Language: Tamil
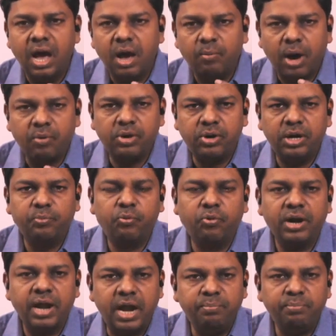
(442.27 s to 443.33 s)
அவருடைய பூர்ண
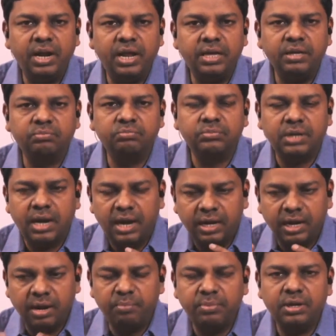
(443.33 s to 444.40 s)
அன்பிலையும்
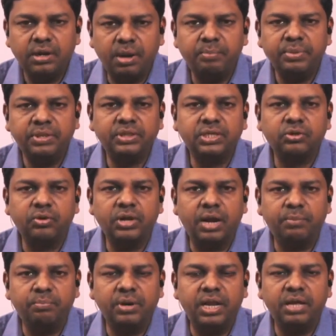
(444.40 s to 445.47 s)
நம்பி நம்பி வைத்திருக்கூடிய
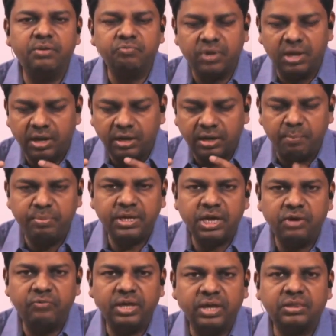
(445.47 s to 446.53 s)
அன்பிலையும் நம்பிக்கையை
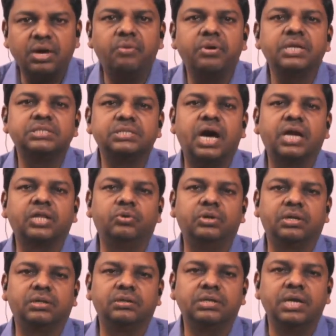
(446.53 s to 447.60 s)
வைத்து அவரை சார்ந்து
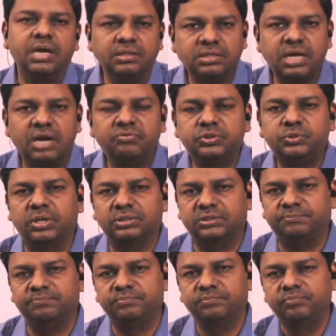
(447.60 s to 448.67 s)
கொள்கிறது இதுதான் விசுவாசம்
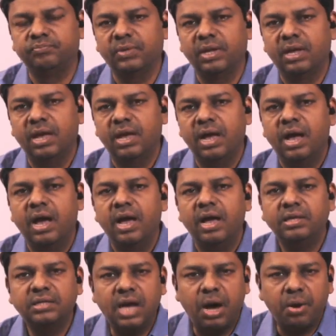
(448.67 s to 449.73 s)
இது
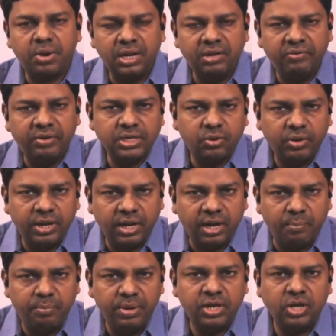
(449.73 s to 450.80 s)
அவர்களை வைக்கக்கூடிய
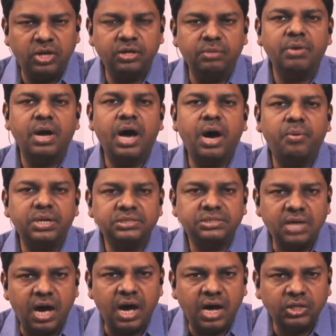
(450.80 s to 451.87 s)
நம்பிக்கையும் அவரை
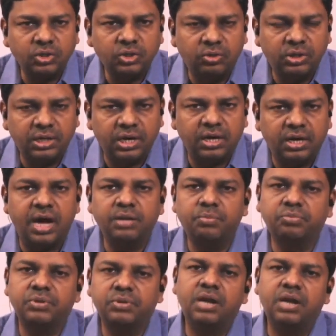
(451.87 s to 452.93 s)
சார்ந்து கொள்கிற காரியம்
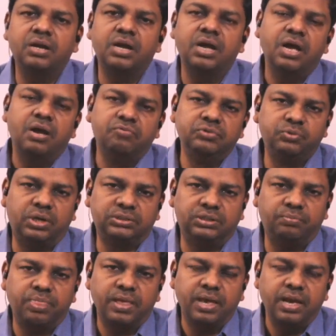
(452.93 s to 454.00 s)
தான் விசுவாசம்
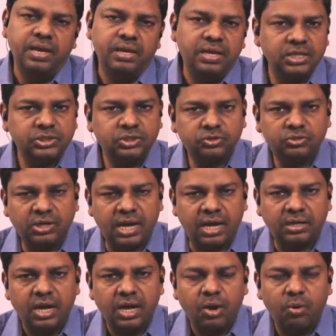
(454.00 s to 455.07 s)
இயேசு சொன்னார்
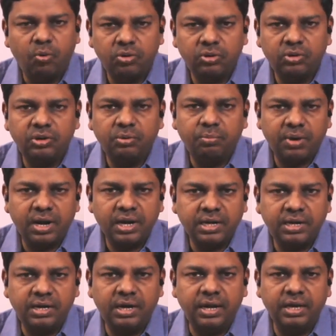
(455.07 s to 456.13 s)
ஒரு
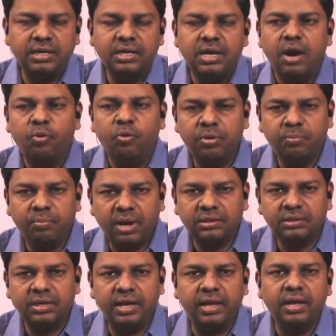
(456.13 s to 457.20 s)
மரக்கிளை ஒரு
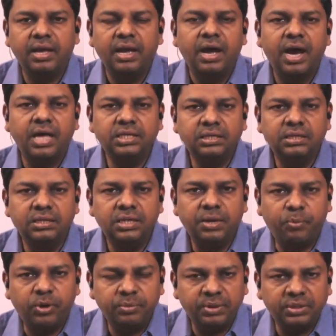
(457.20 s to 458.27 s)
மரத்திலே அது
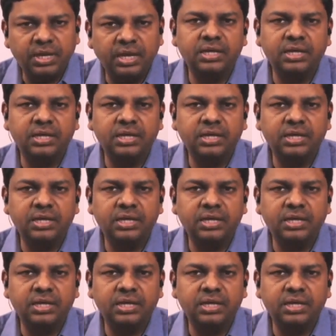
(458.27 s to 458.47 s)
எப்பொழுதுமே தங்கி